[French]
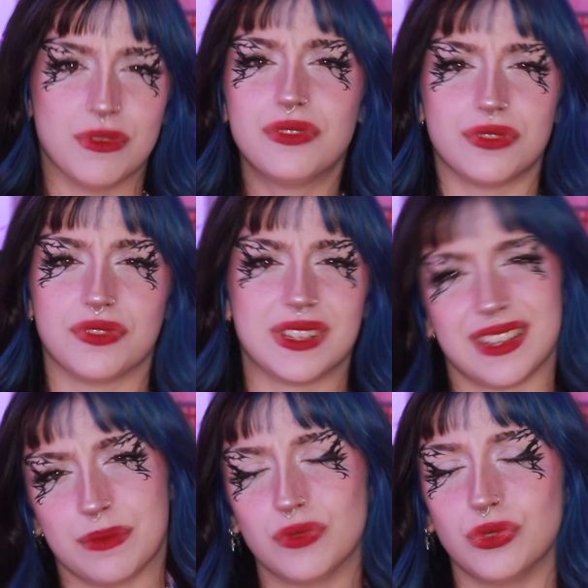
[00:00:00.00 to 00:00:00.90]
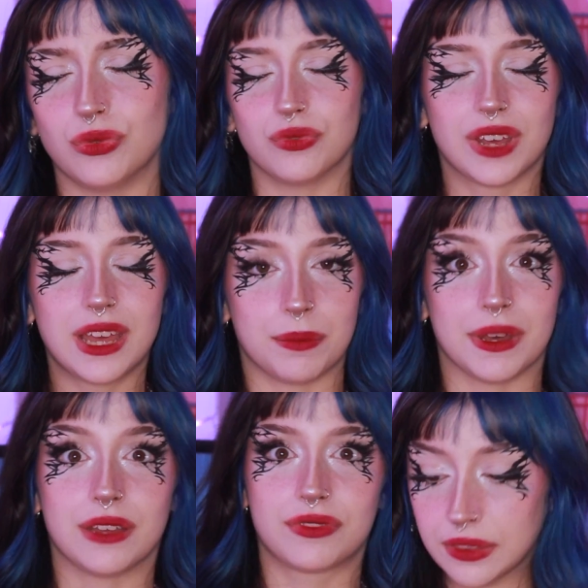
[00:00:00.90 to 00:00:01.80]
meuf en fait, c'est la meuf de ton frère.
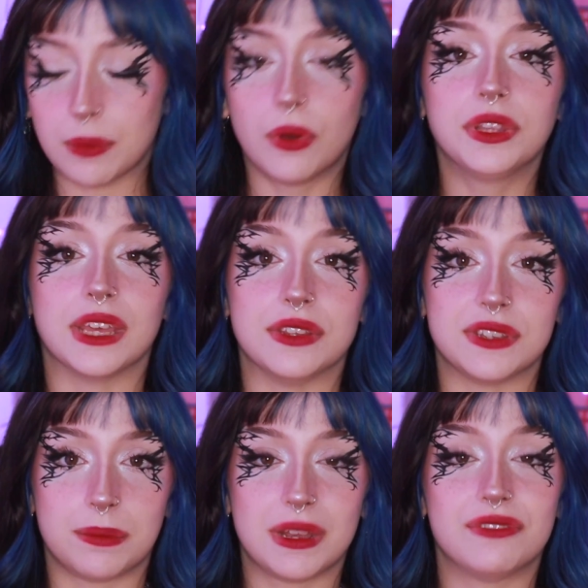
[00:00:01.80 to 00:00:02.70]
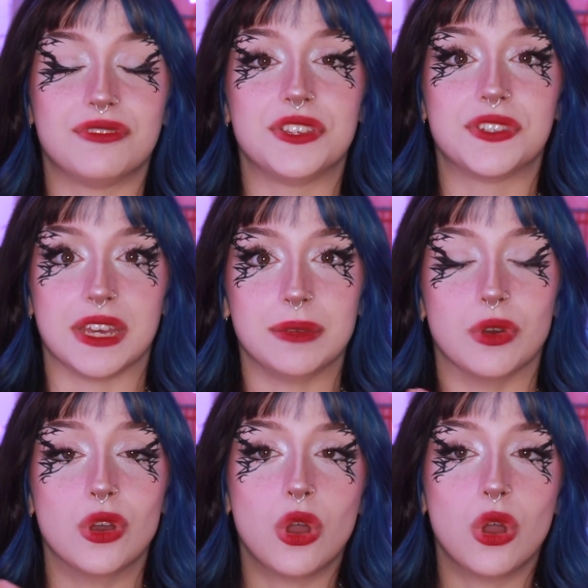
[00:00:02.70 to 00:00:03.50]
Bref, d'abord, il y a des appels FaceTime